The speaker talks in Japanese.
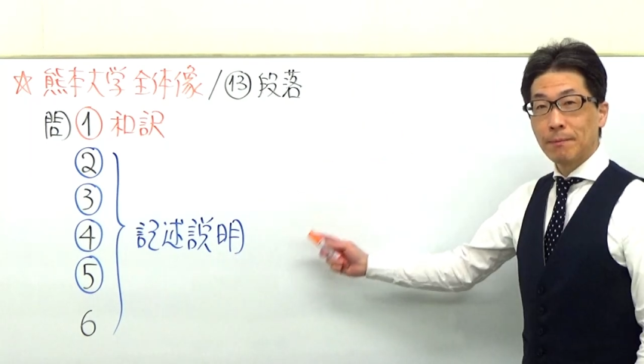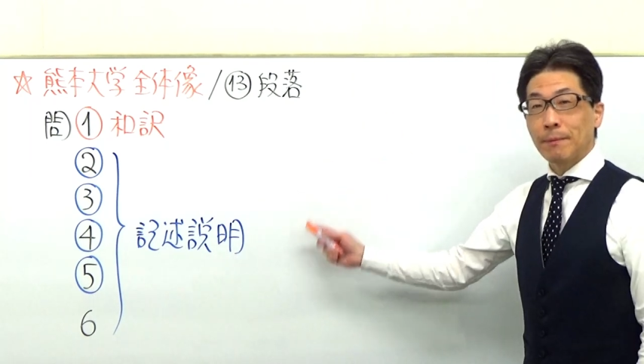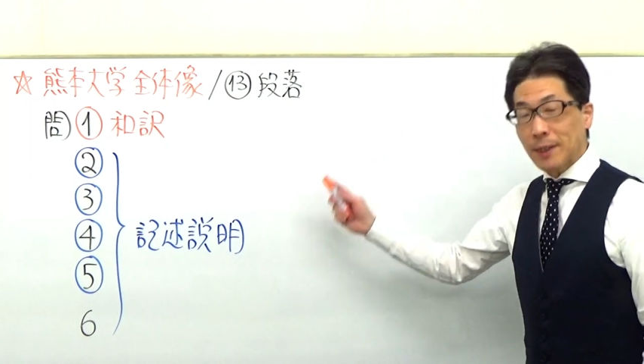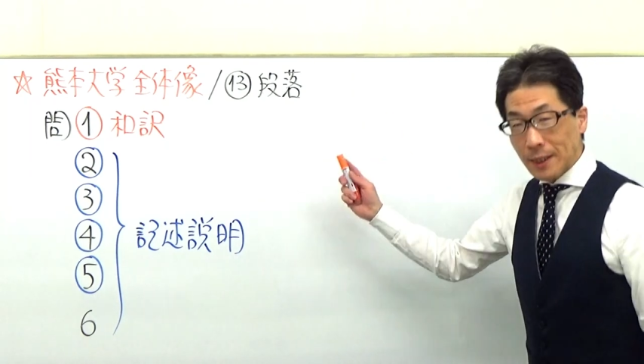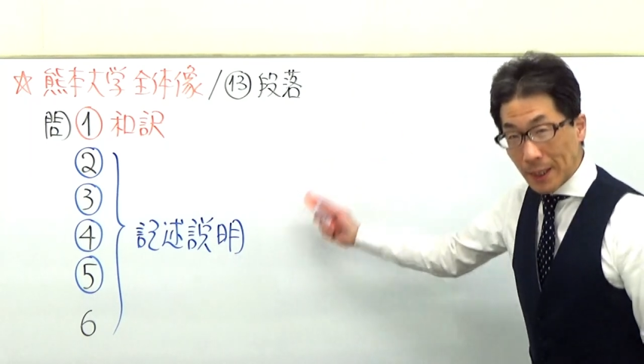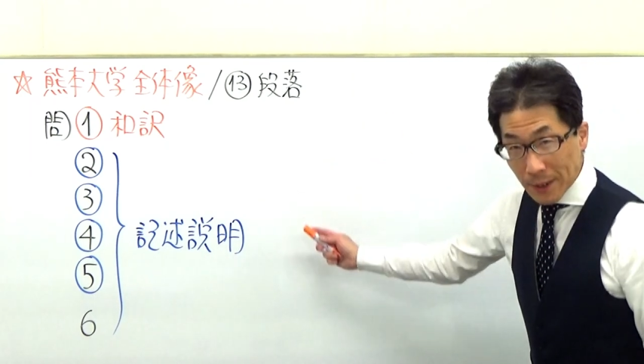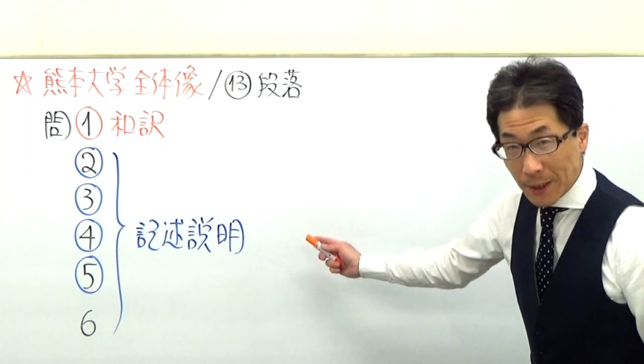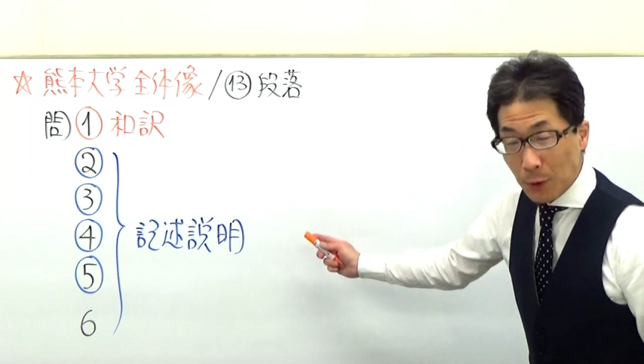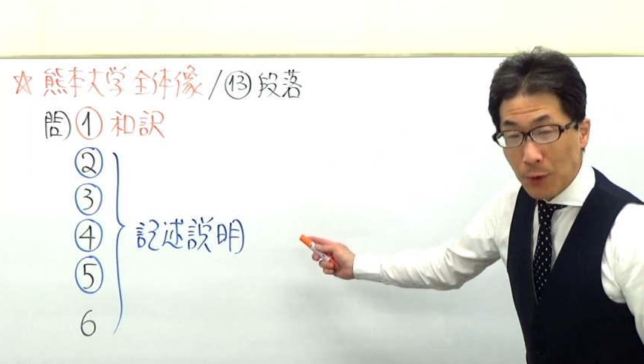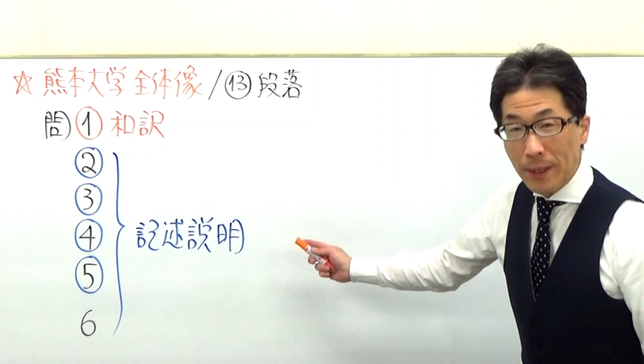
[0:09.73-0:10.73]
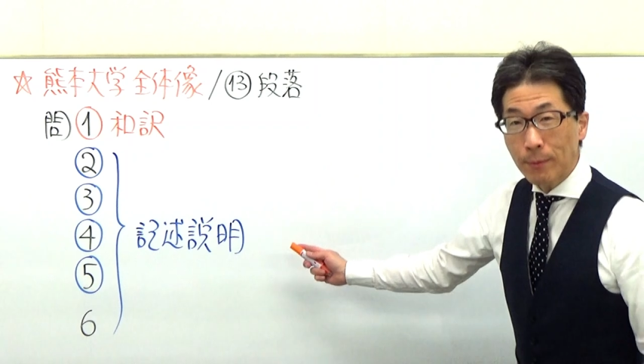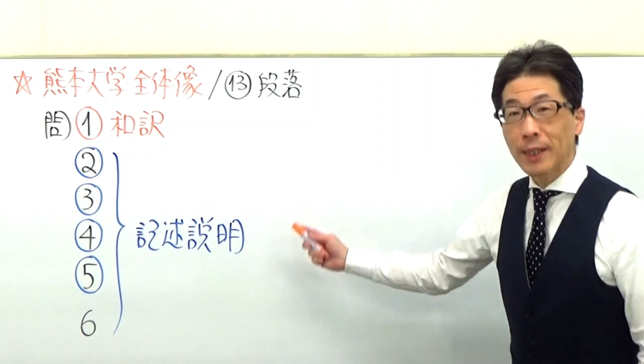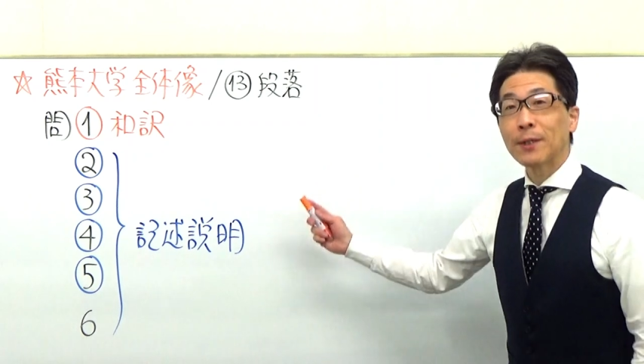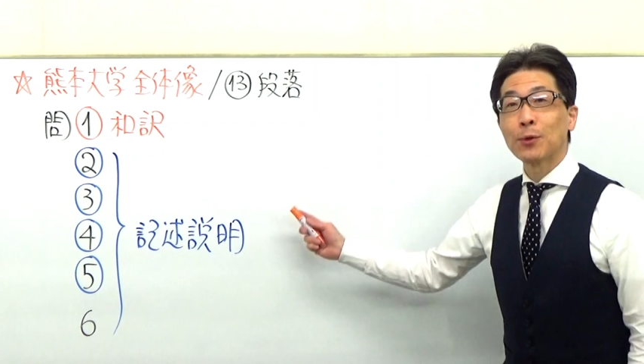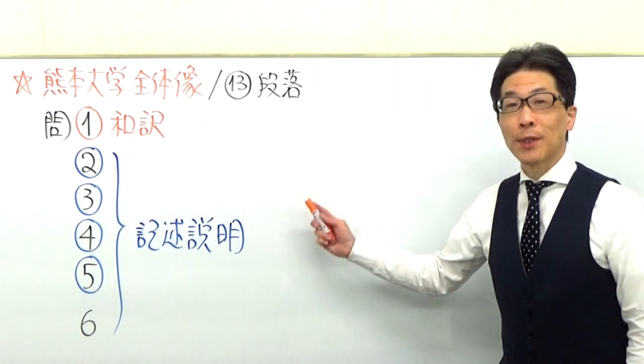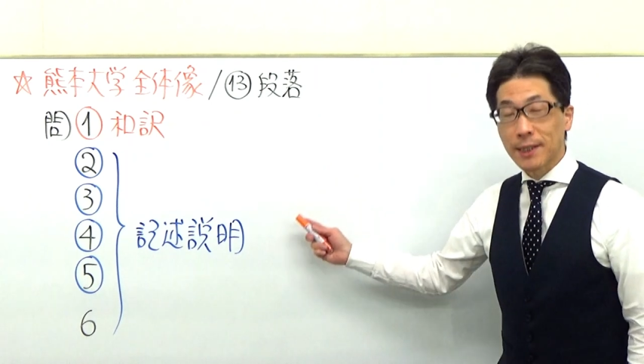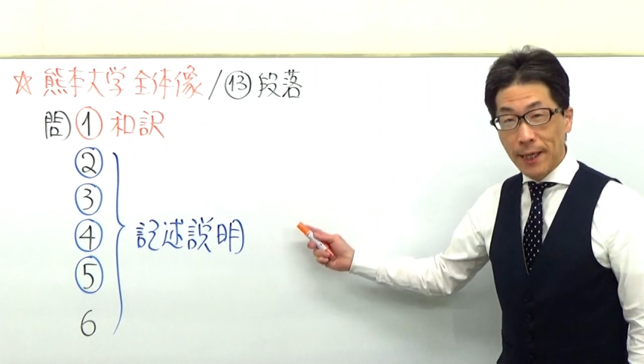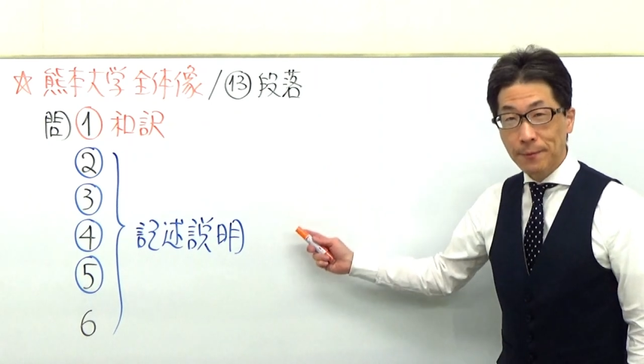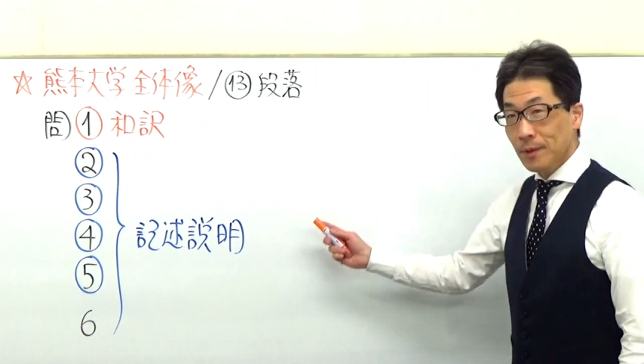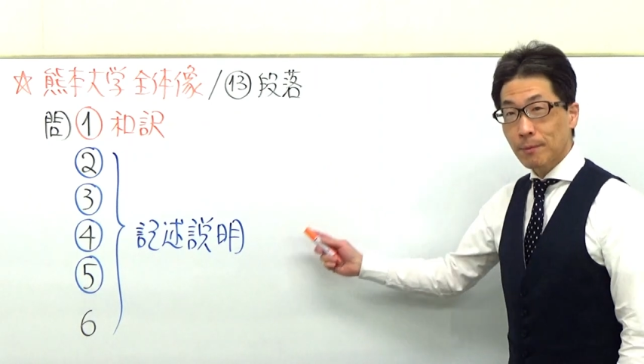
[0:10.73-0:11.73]
皆さん、さすがにちょっと全部やってるとです
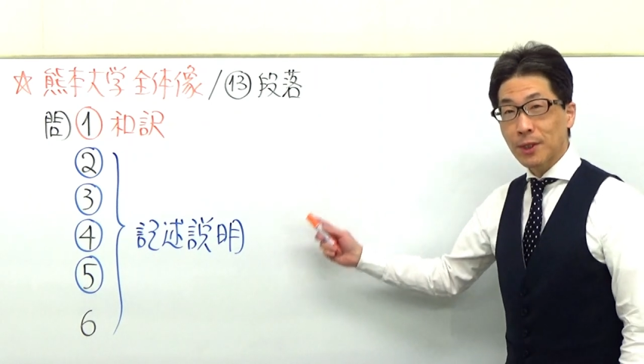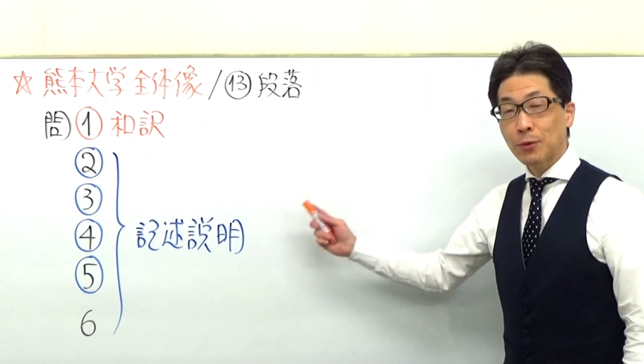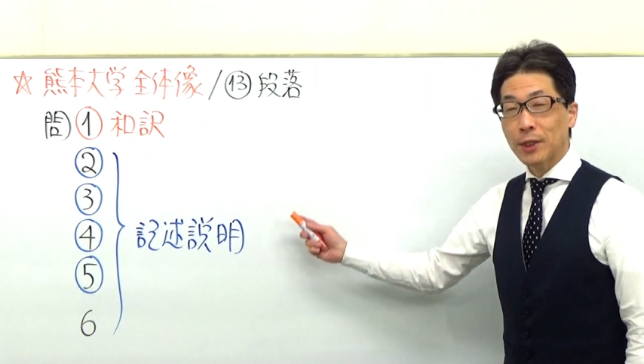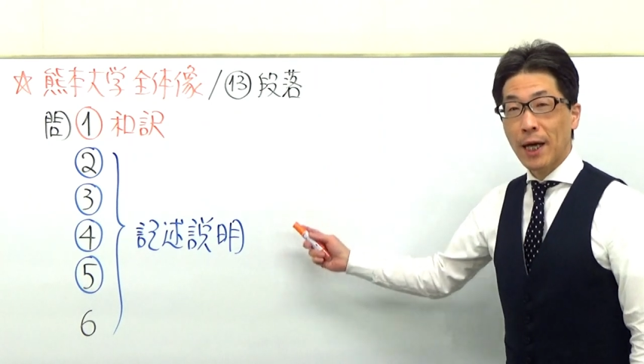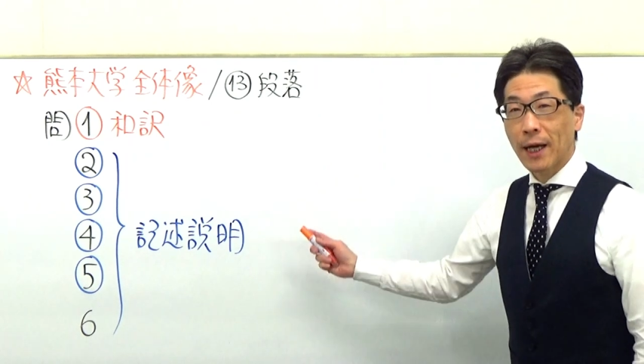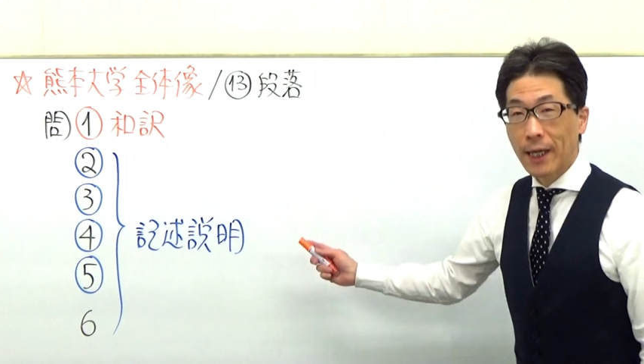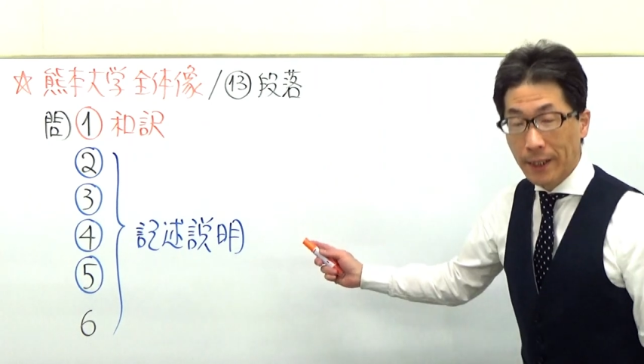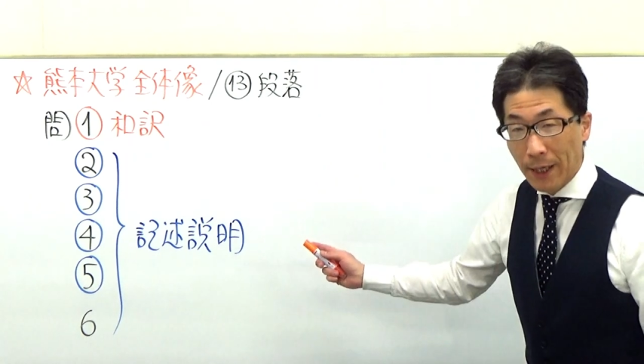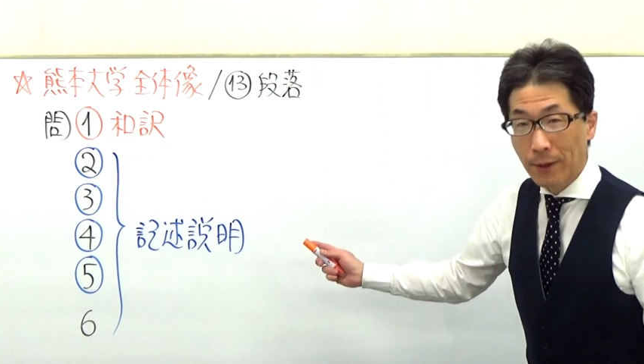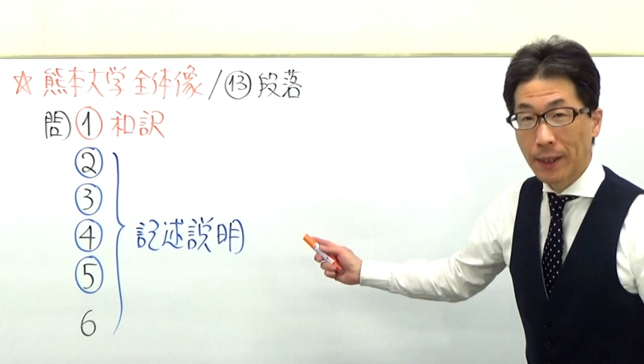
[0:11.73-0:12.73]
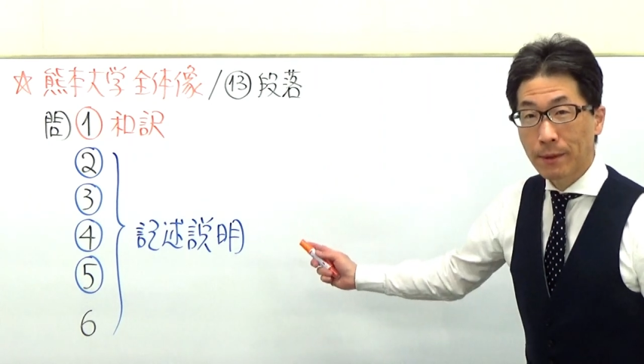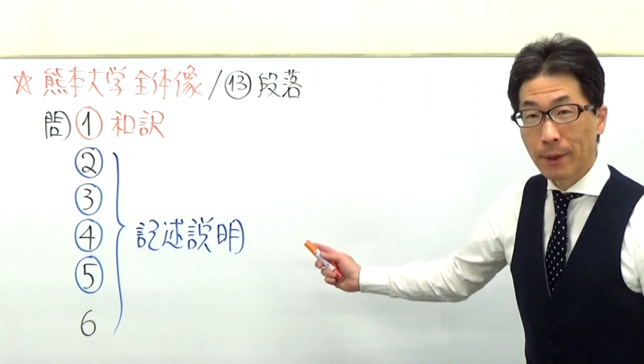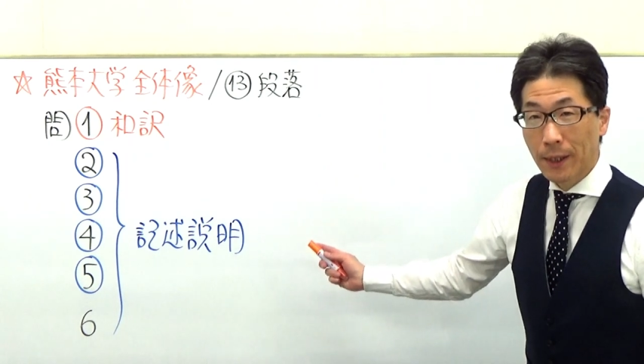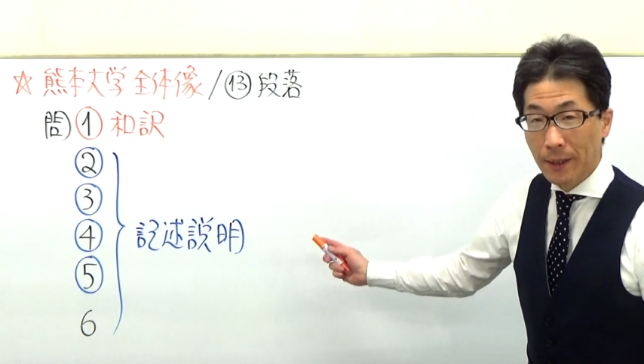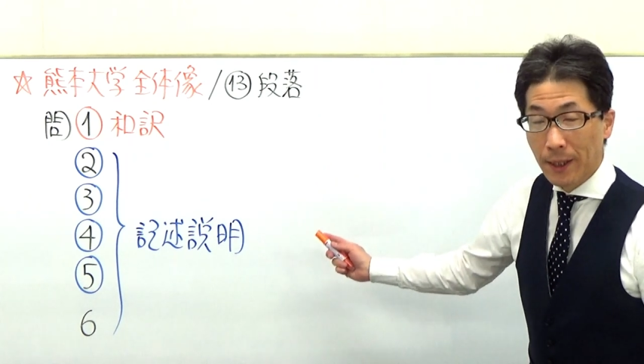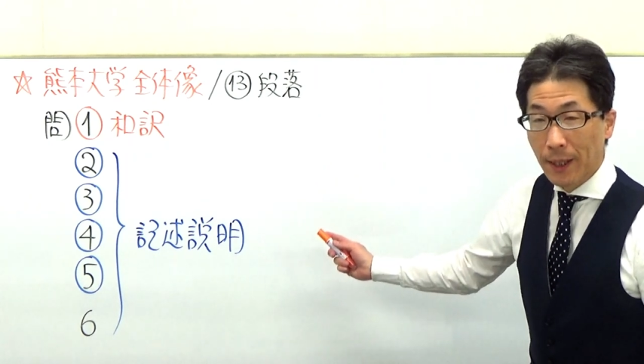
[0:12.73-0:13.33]
ね、まあ、視聴時間かなり長くなってしまったです